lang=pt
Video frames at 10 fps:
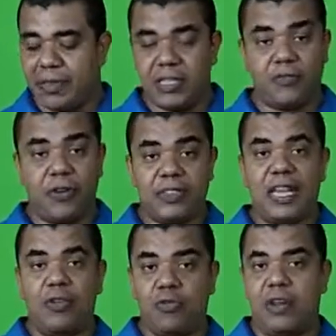Se for
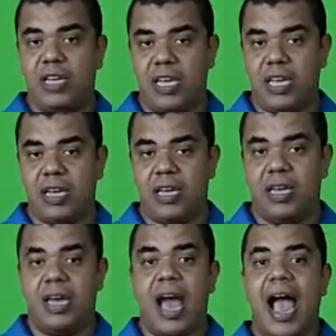essa luva aqui,
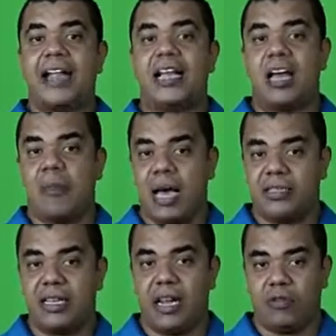ainda acaba
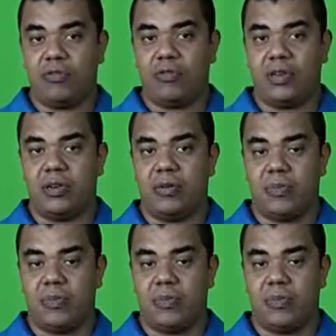rasgando a luva,